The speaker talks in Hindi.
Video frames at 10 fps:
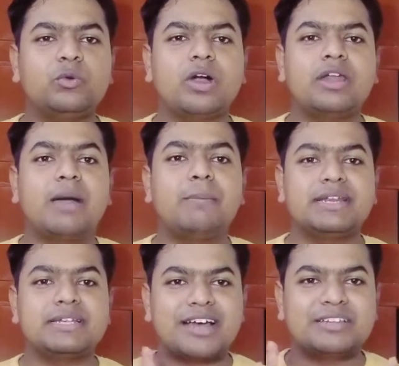दोनों का नाम
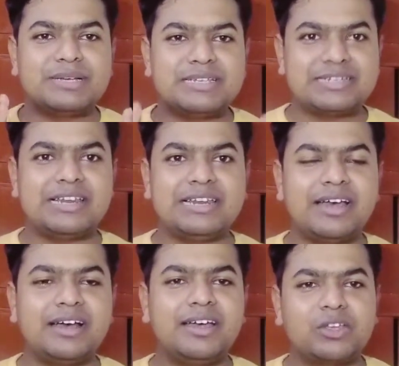मैंने साथ में इसलिए
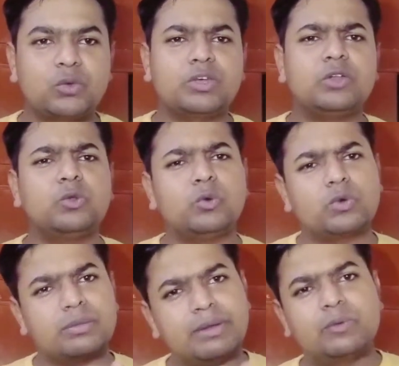लिया क्योंकि ये दोनों
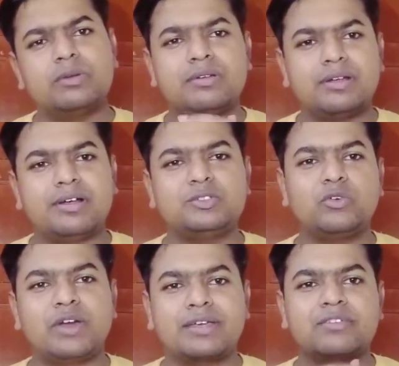के बिल्कुल जो
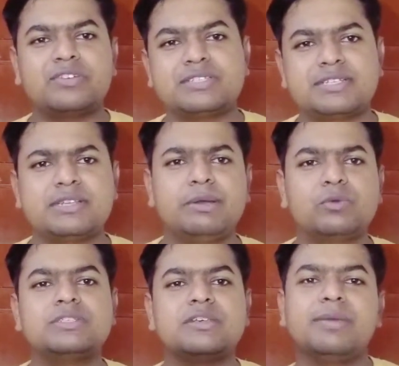वर्किंग फंक्शन से
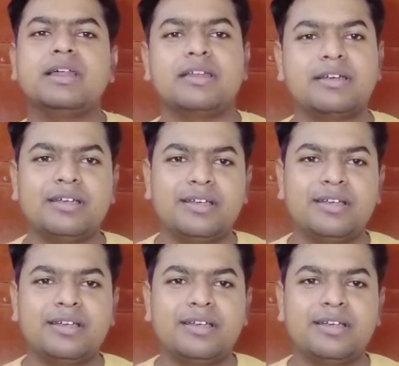बिल्कुल सिमिलर है